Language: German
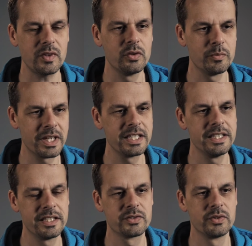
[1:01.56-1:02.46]
Und
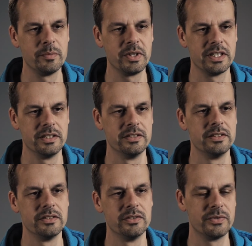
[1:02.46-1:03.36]
parallel dazu habe ich dann
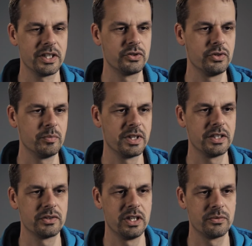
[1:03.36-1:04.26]
eine
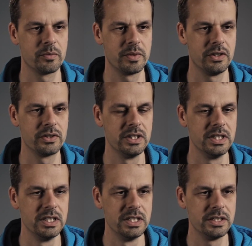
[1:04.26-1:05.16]
Fachstudienberatung aufgebaut,
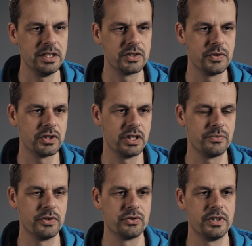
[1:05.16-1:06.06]
die inzwischen auch
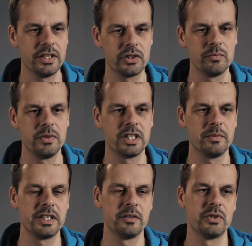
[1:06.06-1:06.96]
von studentischen
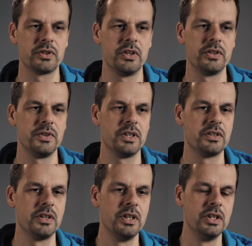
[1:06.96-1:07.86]
Mitarbeitern betreut
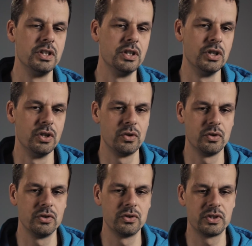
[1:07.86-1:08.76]
wird
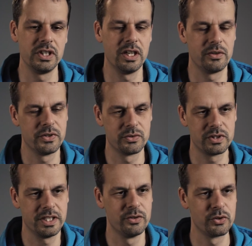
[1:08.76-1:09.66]
und die auch
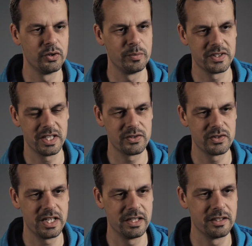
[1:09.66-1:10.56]
versucht, an der Hochschule präsent zu
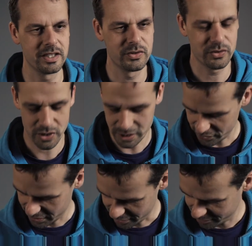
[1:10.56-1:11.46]
sein. Dazu gehört
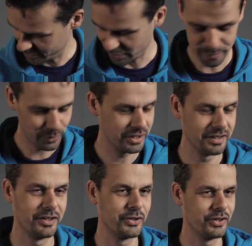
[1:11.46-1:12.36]
auch der blaue Pulli,
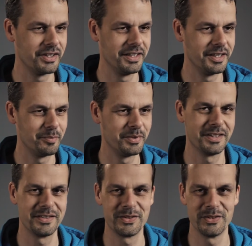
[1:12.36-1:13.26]
den ich heute anhabe.
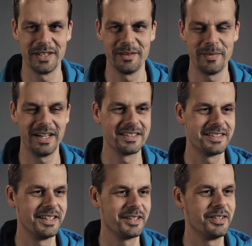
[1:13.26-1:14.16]
Das ist unser
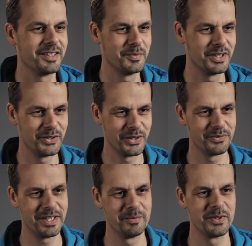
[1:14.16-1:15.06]
Markenzeichen jetzt mit den neuen
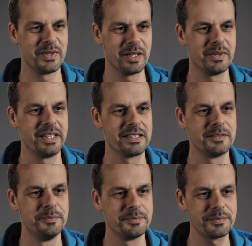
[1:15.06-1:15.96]
Farben des Fachbereichs.